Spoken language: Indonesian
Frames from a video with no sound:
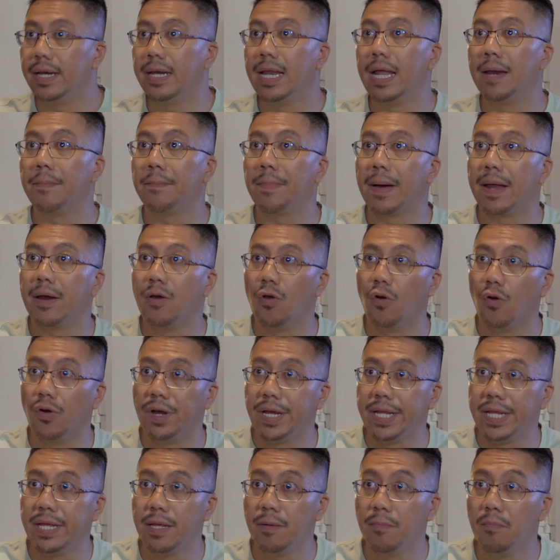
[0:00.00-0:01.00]
dan Pak
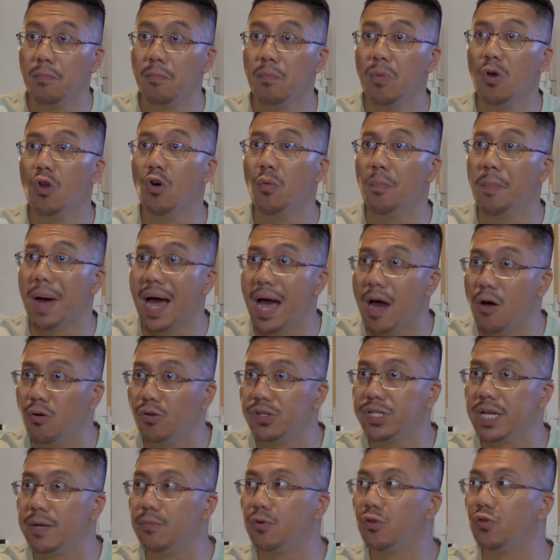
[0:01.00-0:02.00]
Doni belum
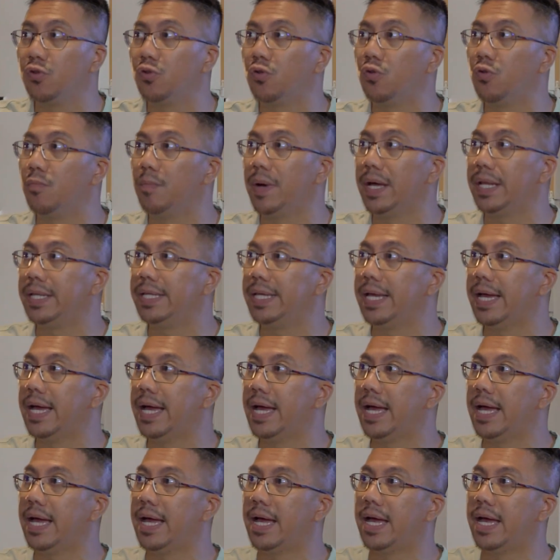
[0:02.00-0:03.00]
mau cabut hukumannya.